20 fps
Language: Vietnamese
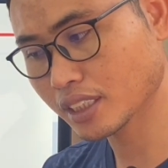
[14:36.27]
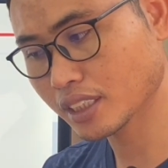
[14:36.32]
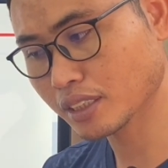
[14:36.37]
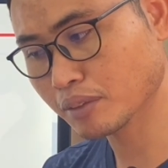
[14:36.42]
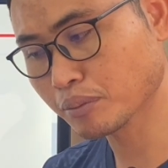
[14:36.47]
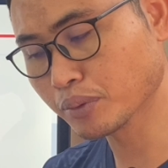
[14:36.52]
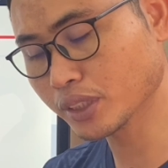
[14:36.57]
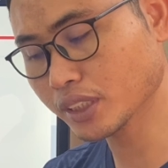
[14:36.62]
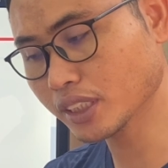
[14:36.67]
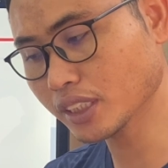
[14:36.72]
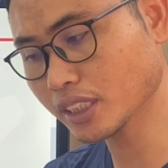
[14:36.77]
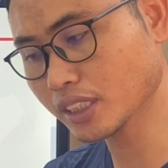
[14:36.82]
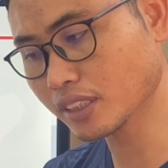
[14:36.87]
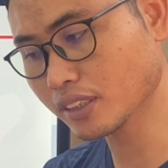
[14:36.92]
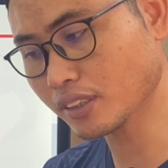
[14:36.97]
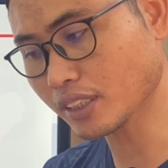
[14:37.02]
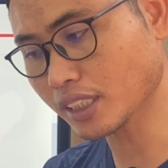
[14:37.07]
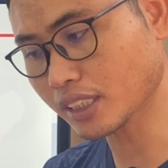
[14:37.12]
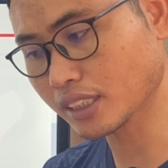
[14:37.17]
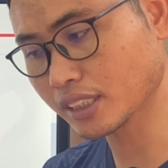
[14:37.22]
mùi tiết
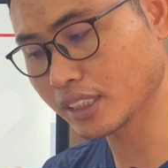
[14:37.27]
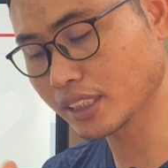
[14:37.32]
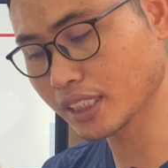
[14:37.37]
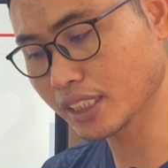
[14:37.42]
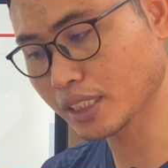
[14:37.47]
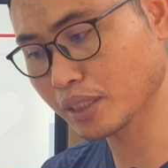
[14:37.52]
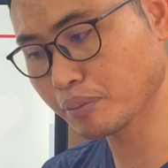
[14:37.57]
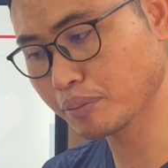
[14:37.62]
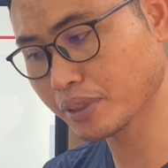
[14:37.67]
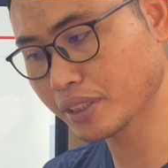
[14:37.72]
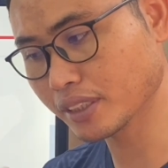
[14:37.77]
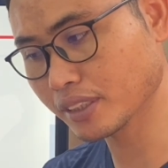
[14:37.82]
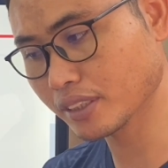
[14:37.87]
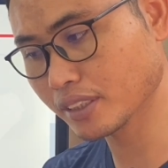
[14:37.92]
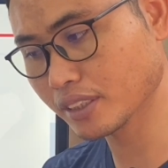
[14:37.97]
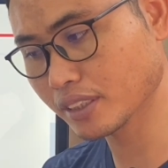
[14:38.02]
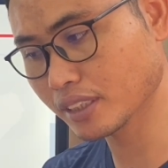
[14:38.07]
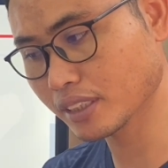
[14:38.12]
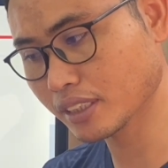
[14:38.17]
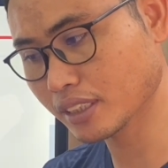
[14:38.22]
cọt dây bị
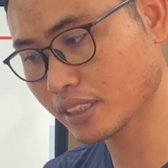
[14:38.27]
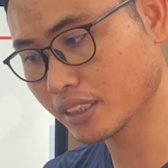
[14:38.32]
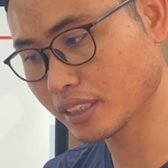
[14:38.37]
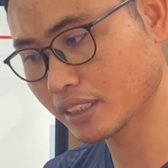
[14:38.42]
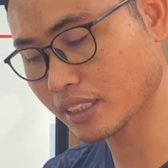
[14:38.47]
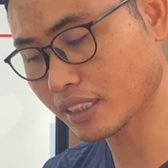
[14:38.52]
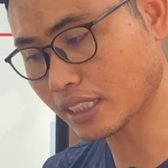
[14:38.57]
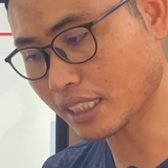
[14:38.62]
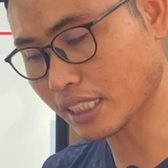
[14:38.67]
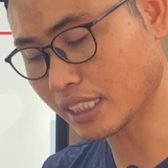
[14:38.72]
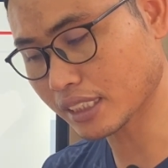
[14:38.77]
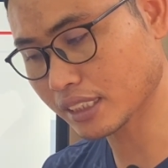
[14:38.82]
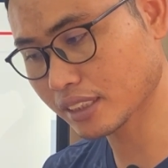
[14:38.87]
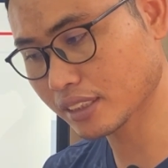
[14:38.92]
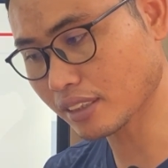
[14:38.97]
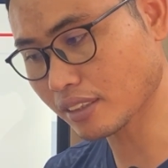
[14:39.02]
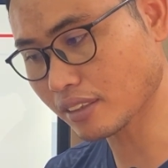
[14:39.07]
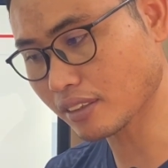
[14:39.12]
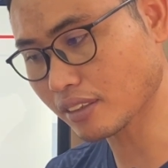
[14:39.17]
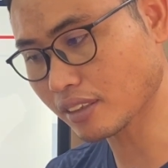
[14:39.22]
rương à
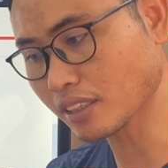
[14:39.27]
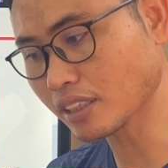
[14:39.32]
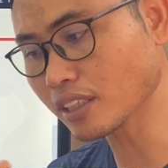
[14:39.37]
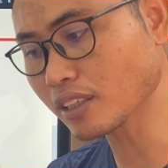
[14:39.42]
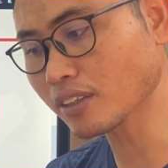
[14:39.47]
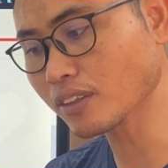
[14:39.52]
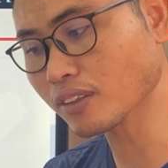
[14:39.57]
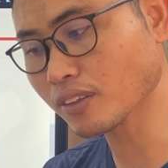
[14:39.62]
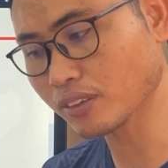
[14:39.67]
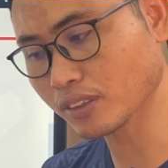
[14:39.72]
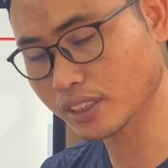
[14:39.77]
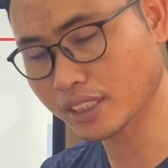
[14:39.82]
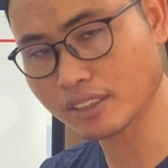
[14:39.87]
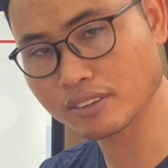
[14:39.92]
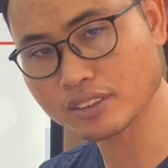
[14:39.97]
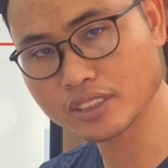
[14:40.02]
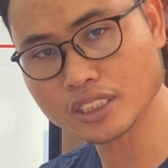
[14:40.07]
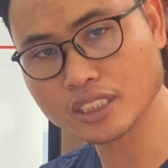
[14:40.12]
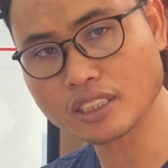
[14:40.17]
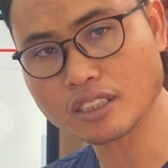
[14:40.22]
so nô
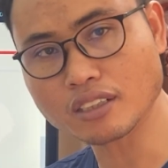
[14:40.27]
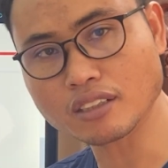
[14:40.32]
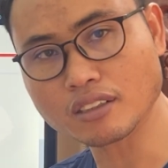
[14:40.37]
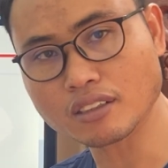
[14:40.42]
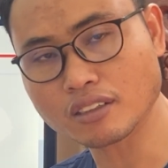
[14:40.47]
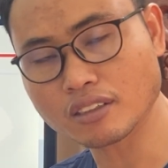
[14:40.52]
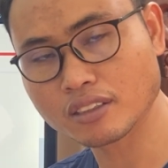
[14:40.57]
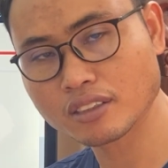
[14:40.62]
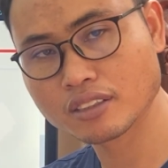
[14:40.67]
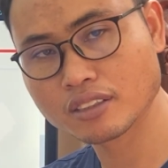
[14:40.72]
tao chỉ ỏ